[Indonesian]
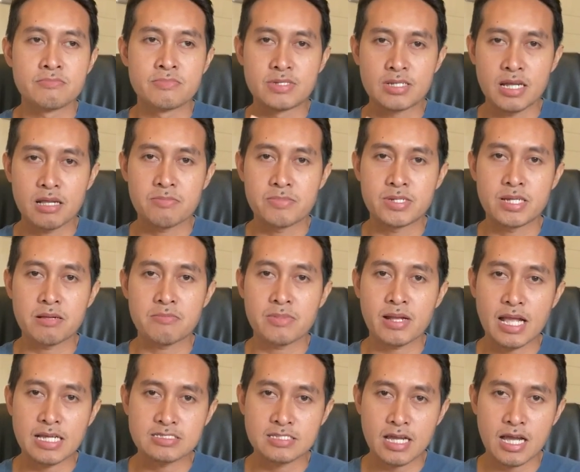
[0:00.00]
benar-benar
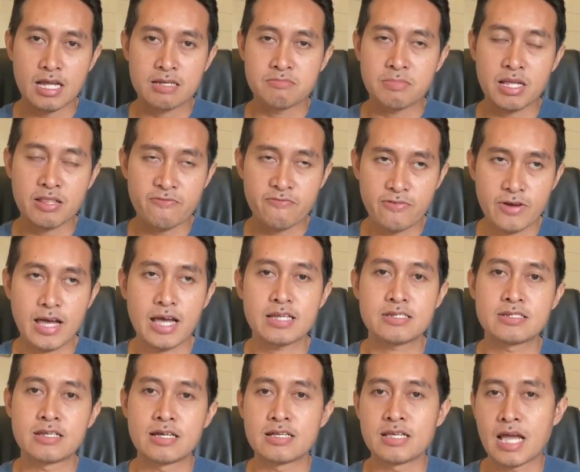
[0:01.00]
merasakan
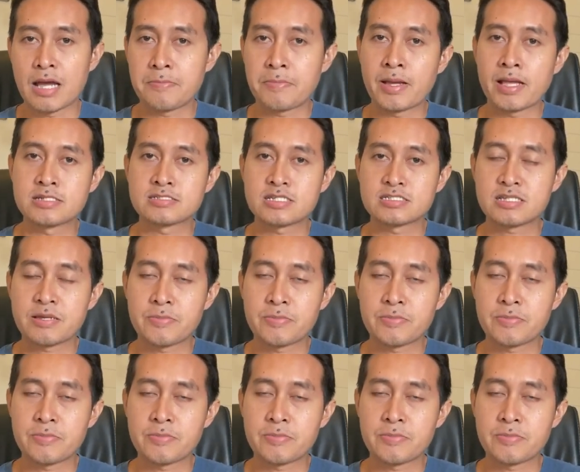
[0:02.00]
manfaat dari apa yang saya